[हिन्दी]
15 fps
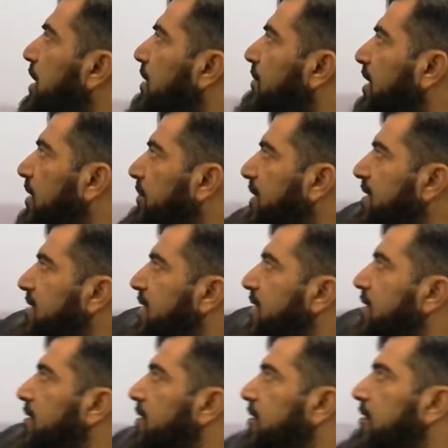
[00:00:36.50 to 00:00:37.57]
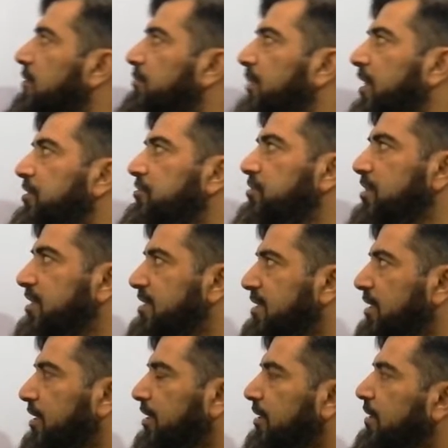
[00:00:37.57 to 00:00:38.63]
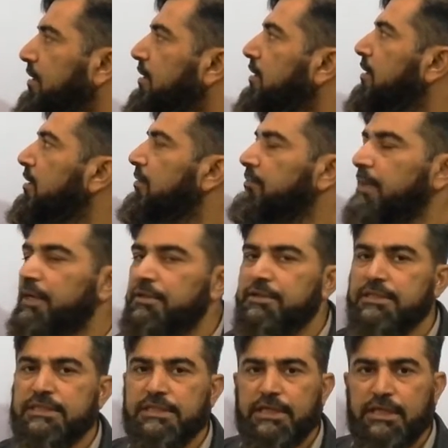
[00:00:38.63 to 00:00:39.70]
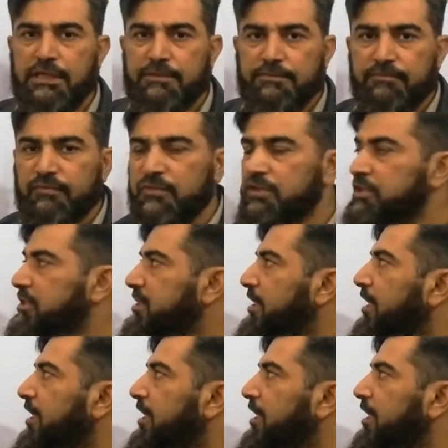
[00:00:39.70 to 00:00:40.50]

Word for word: हमारे पास एक मैट्रिक्स है मैट्रिक्स ए जिसके